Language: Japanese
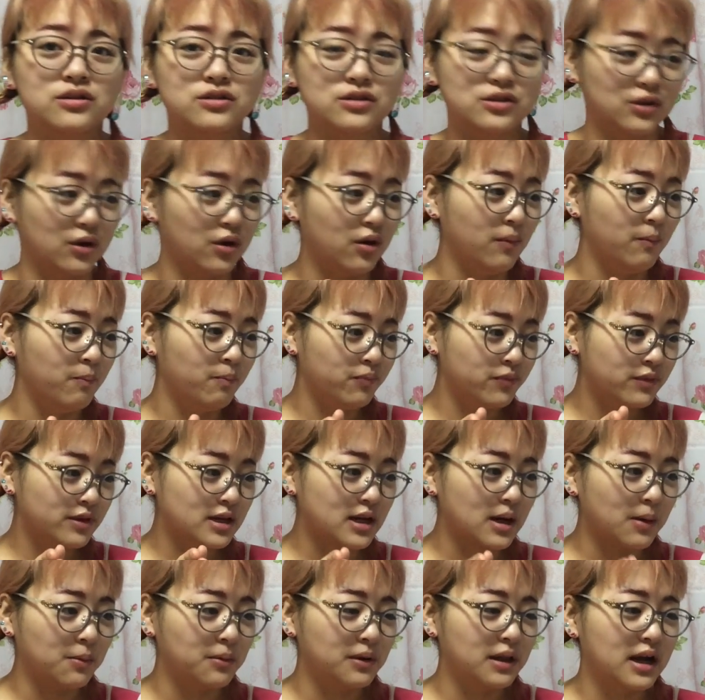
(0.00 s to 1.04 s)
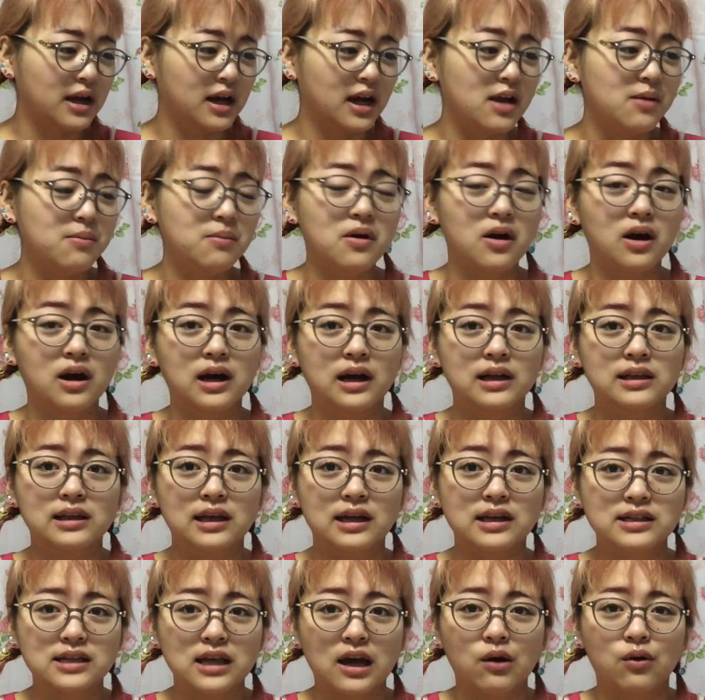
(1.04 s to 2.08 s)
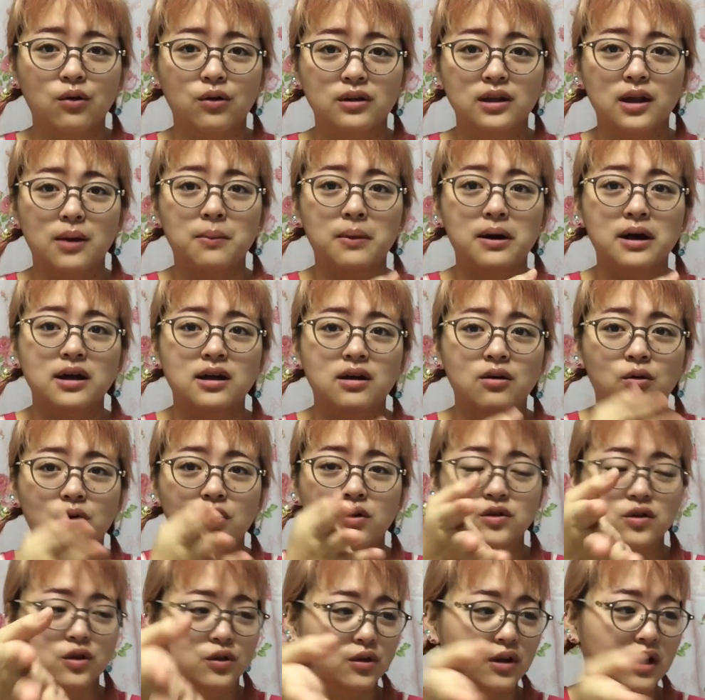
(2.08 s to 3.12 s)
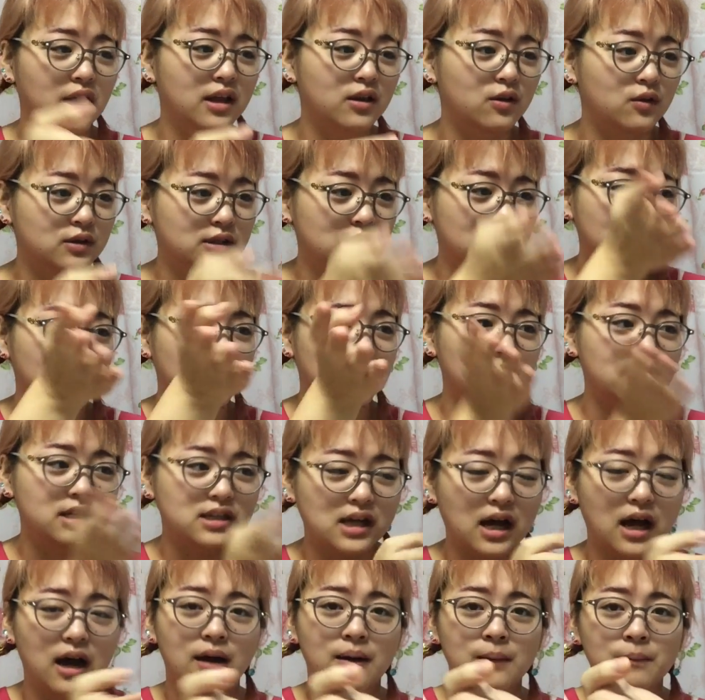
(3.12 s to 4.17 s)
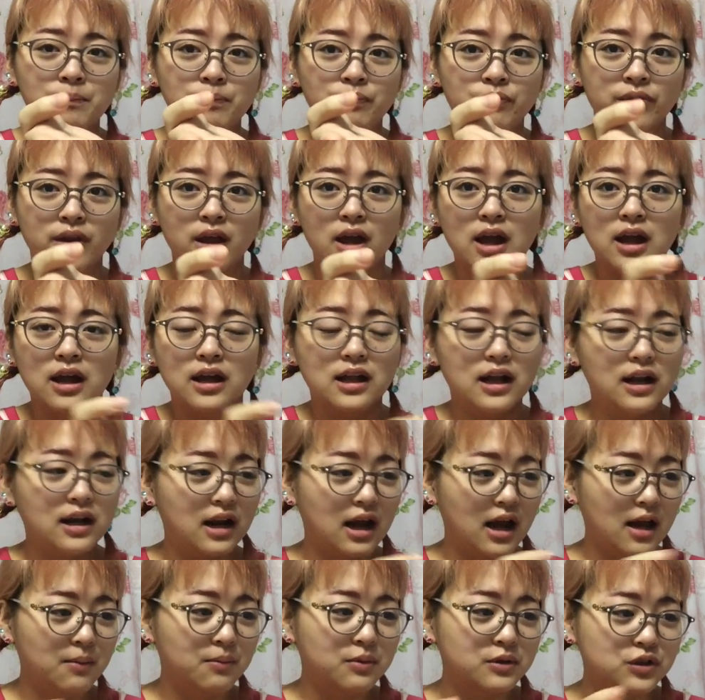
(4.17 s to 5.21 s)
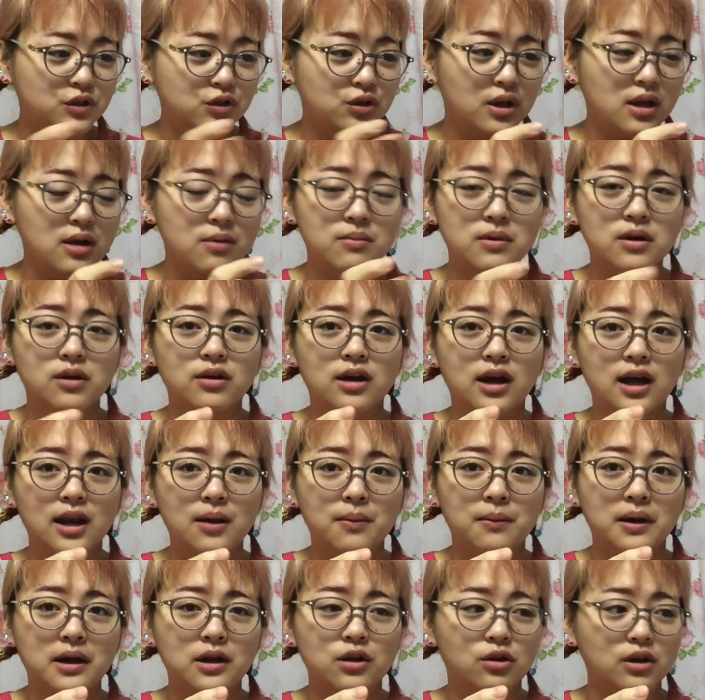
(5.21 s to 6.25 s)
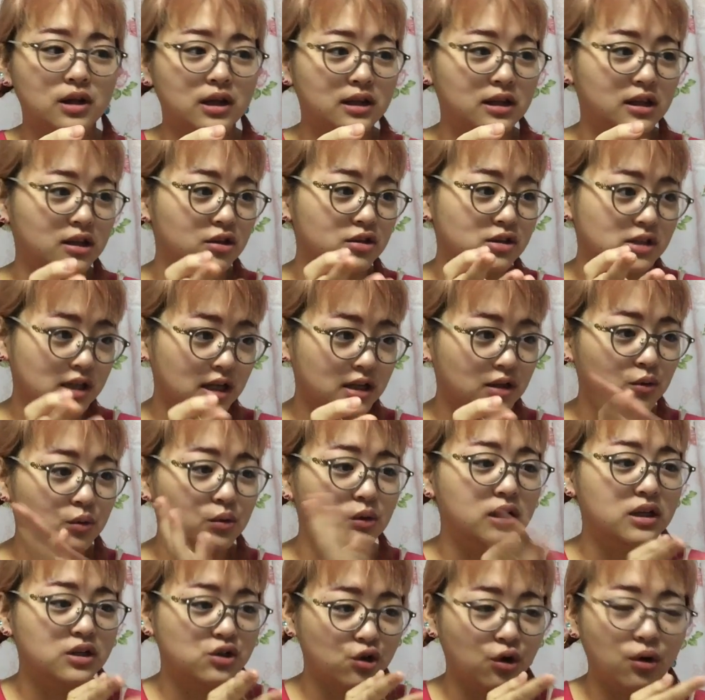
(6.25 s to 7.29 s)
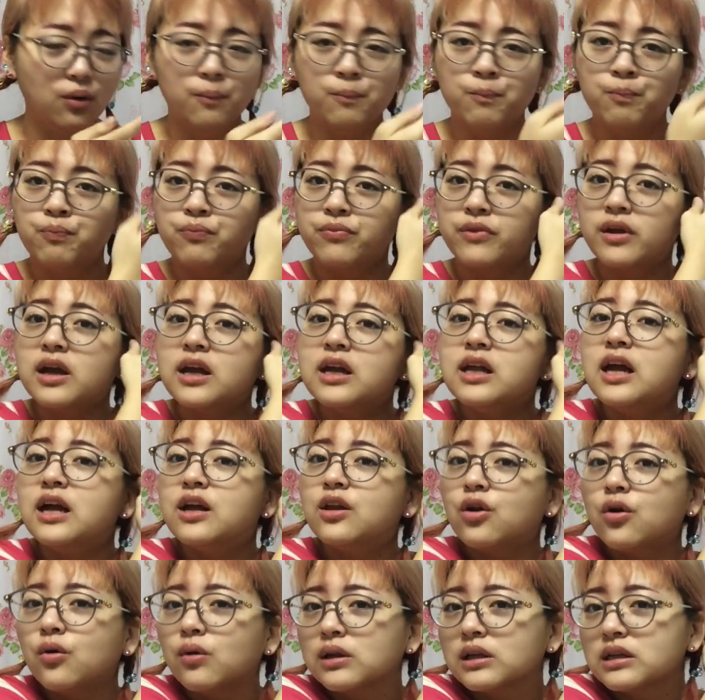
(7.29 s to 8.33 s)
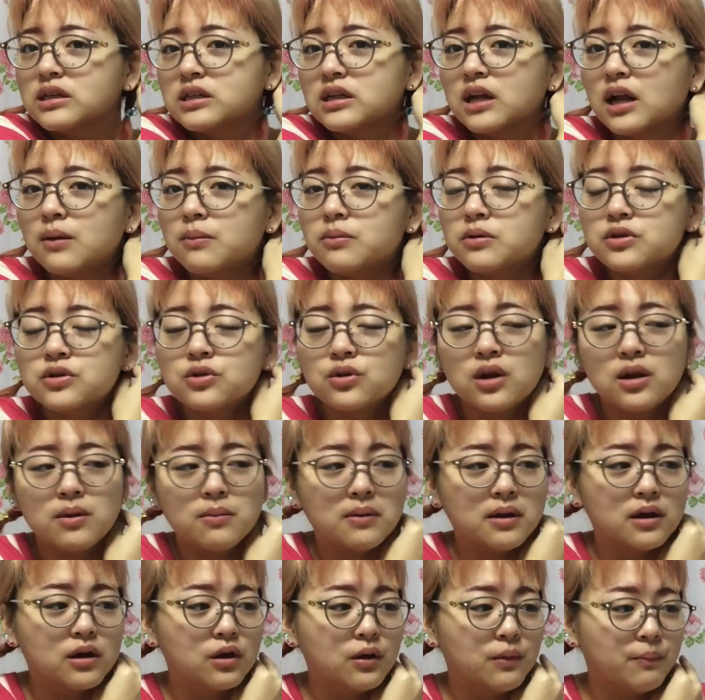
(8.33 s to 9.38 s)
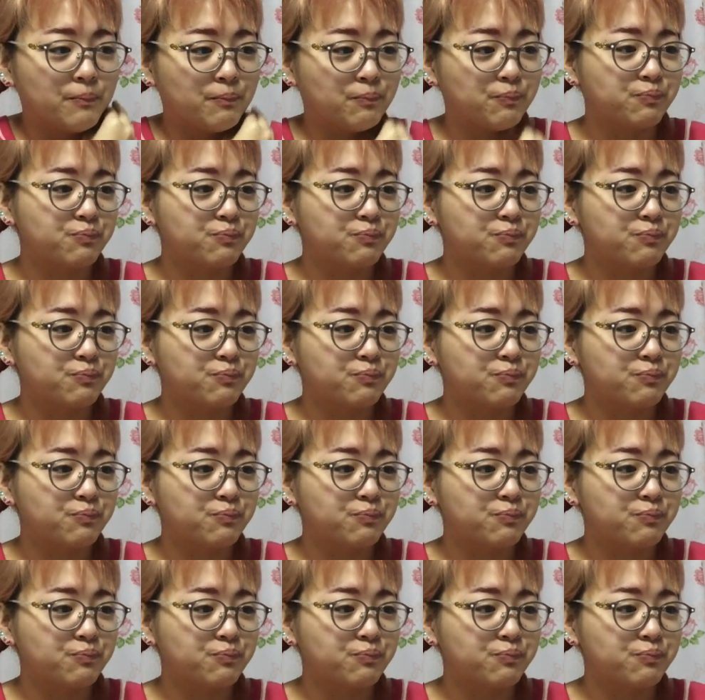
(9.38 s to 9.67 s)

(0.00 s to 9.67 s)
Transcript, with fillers: るんですよ。しかもなんか意味わかんないさ、これ生放送と連動させてさ、ライブストリーミングやればいいのにっていうさ、とこでしょできないのよ、私、ライブストリーミング。